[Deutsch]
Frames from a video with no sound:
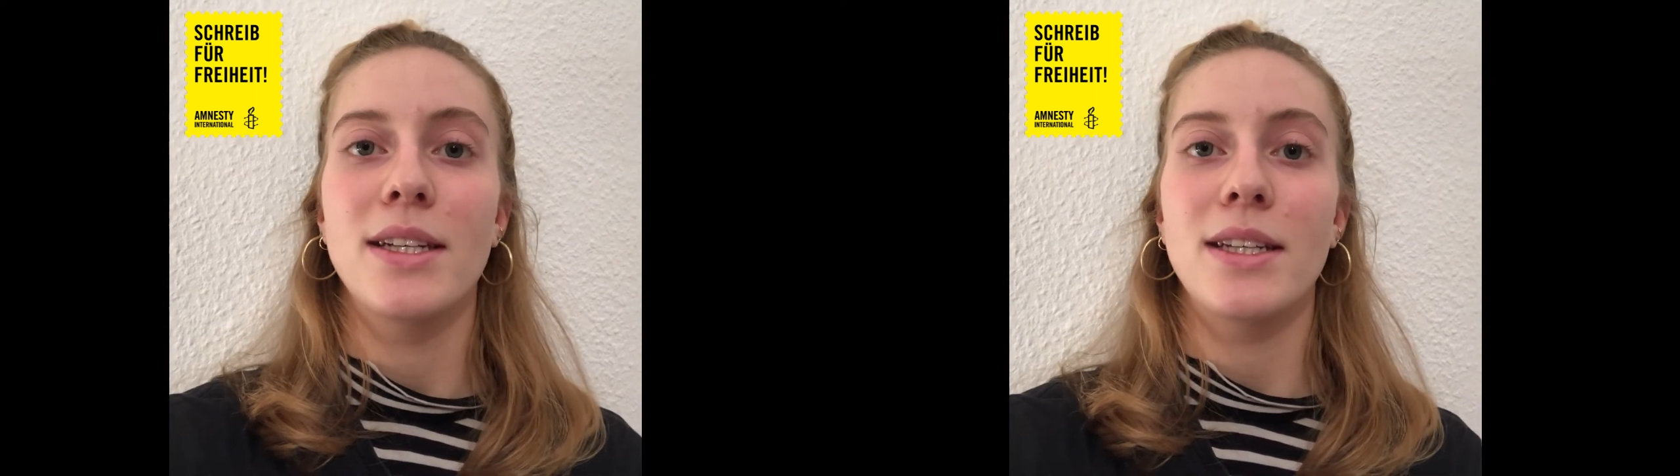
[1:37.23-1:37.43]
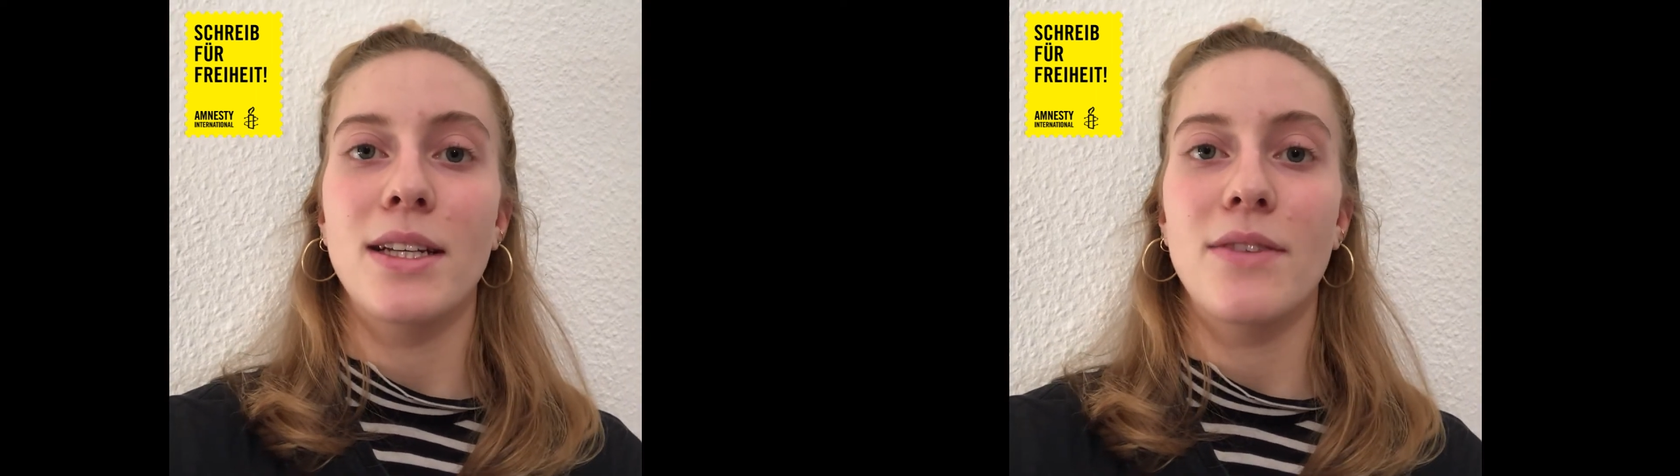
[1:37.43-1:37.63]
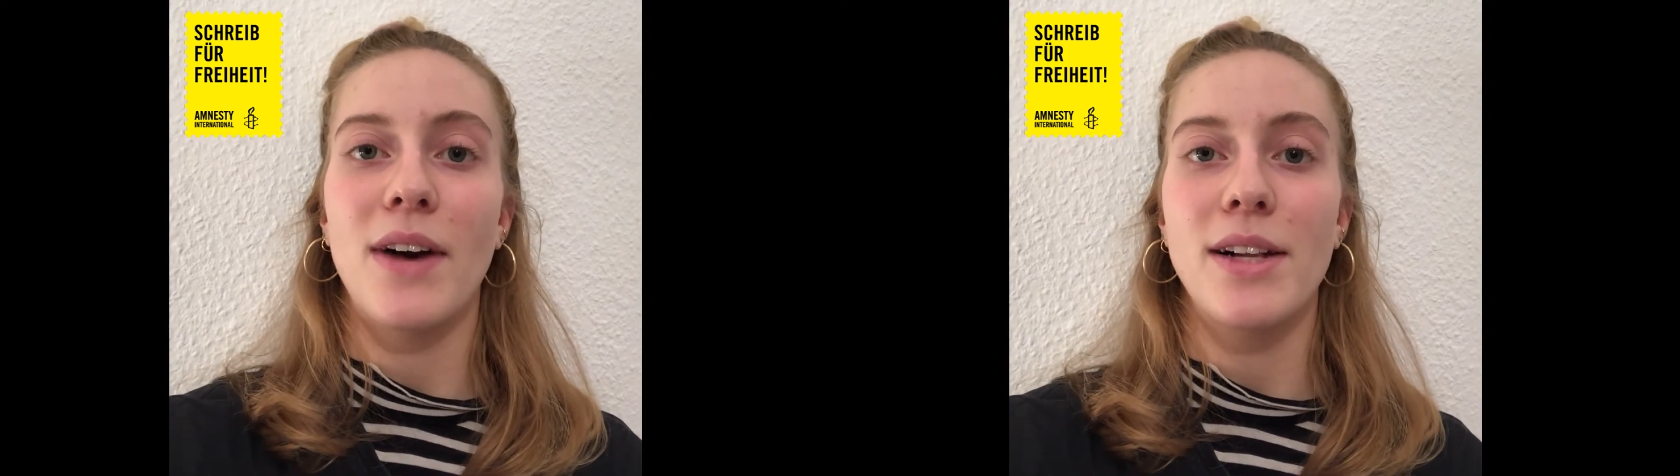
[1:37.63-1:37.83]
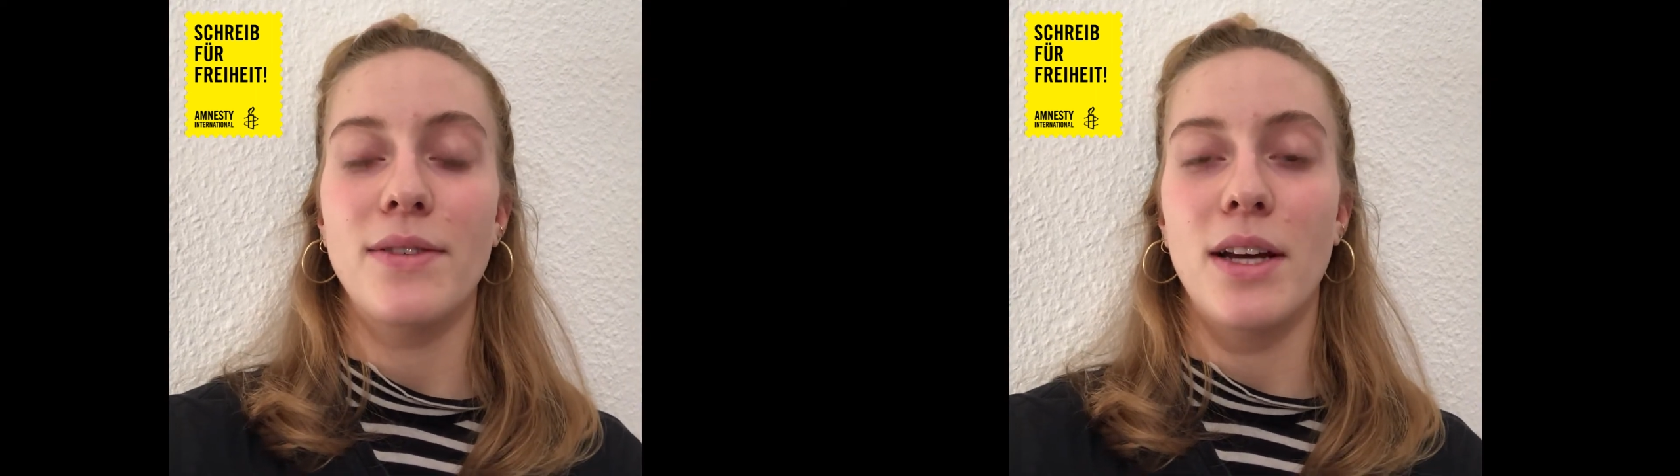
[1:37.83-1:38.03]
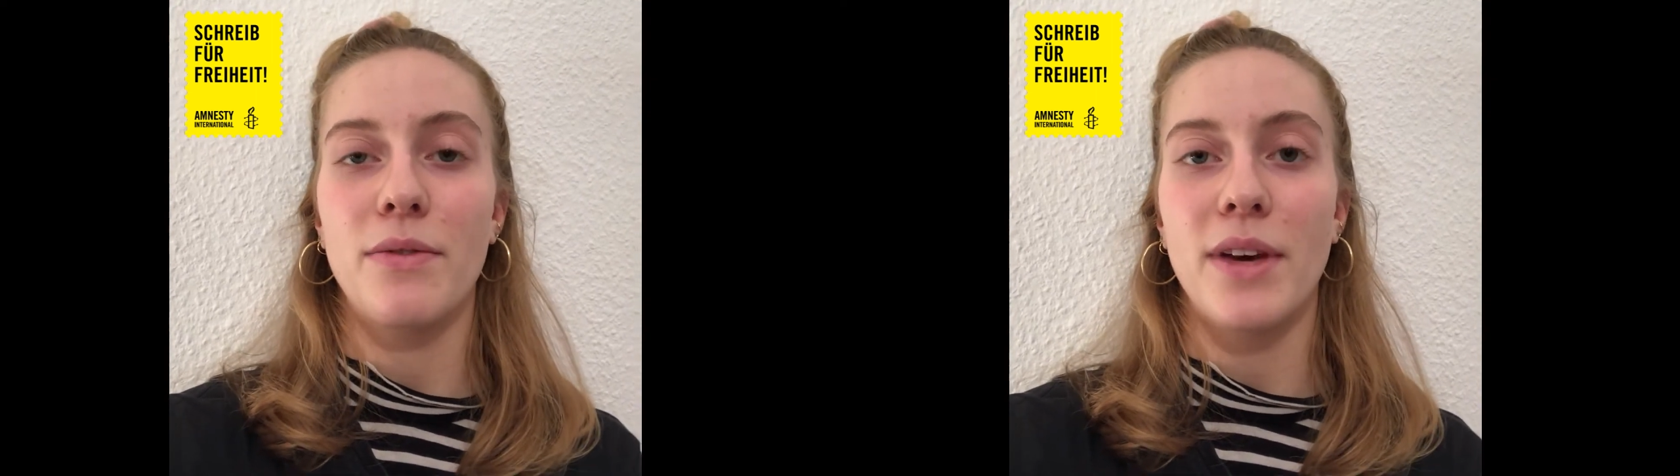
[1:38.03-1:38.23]
denen Gewalt
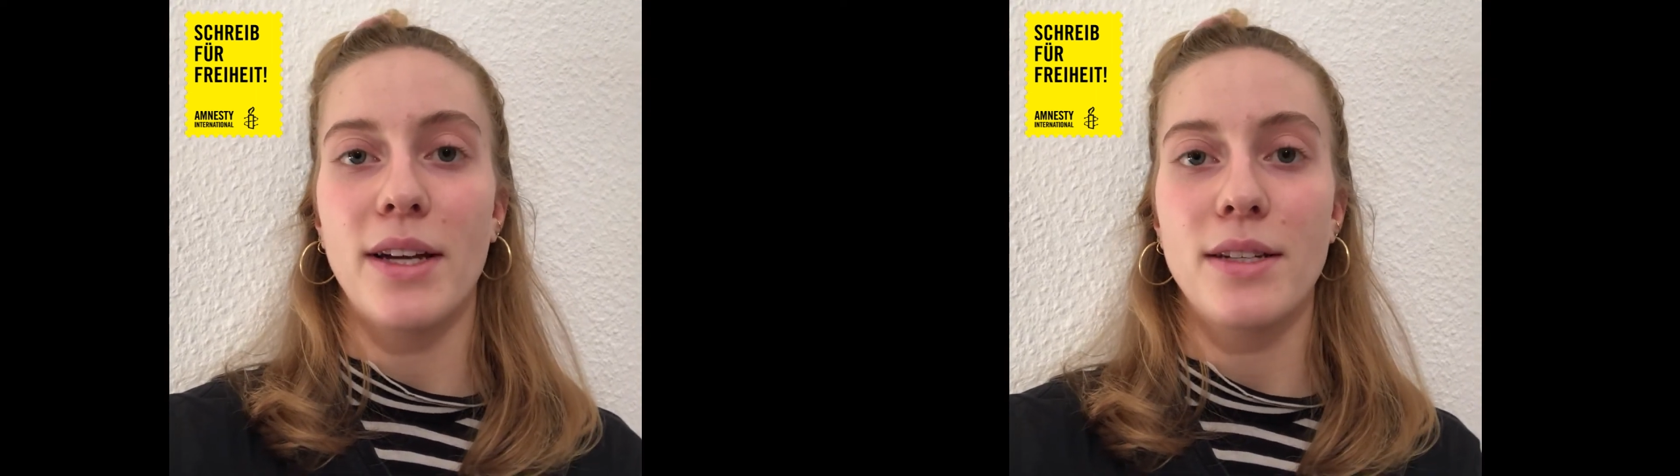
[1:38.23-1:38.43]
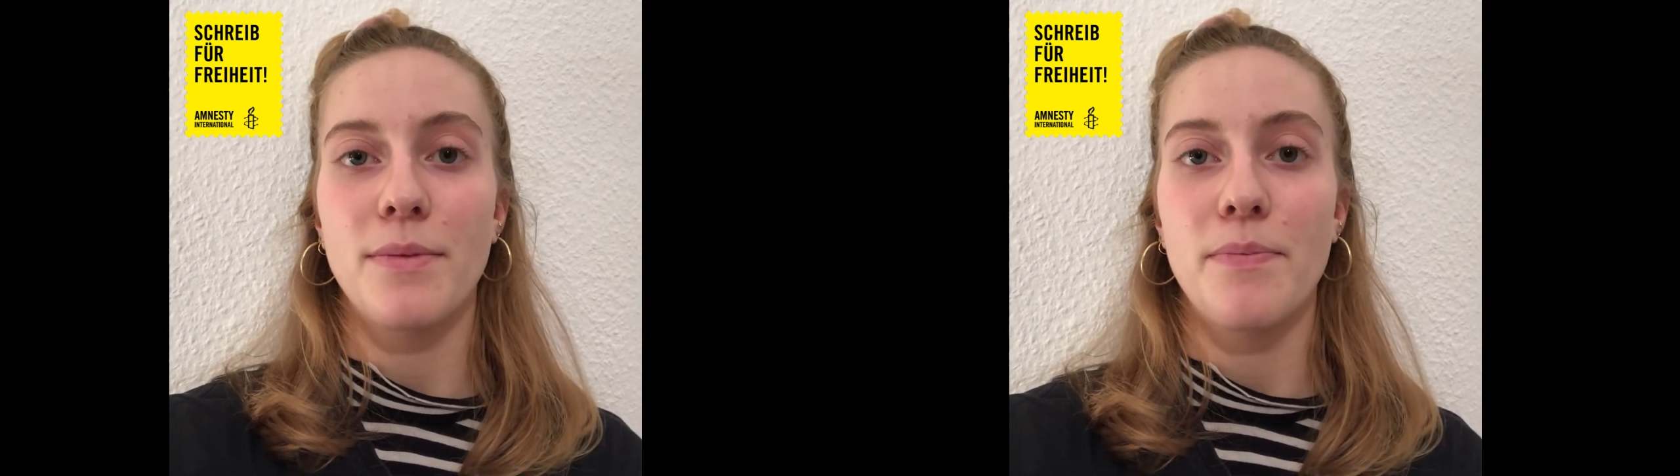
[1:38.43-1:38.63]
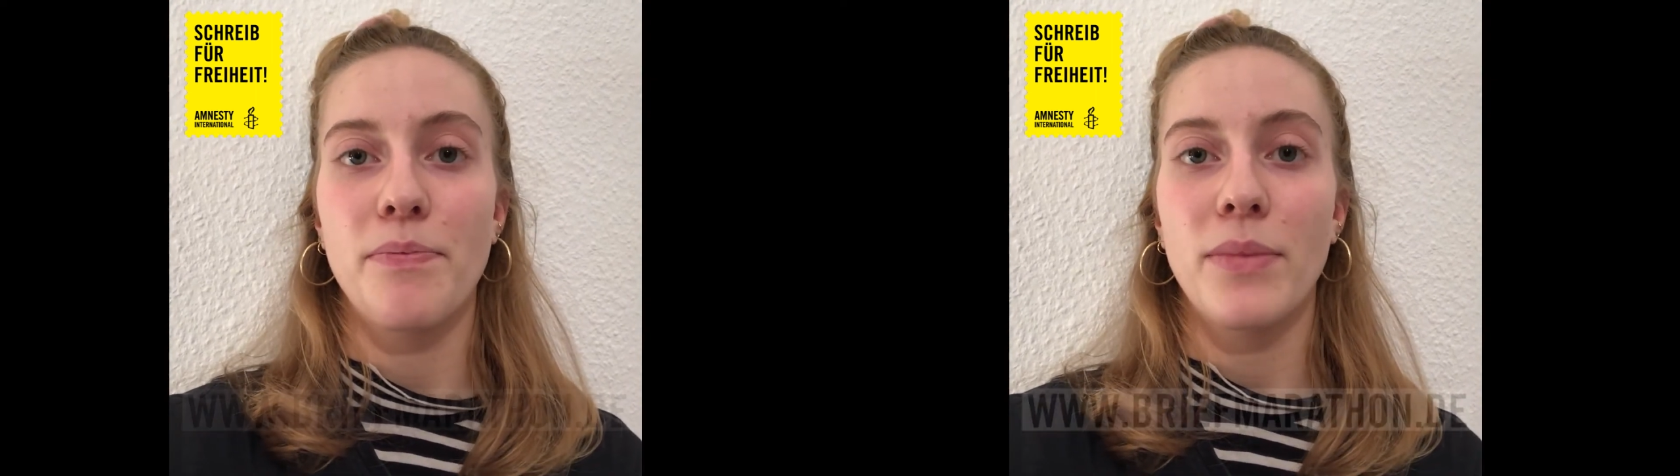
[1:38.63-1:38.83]
widerfährt.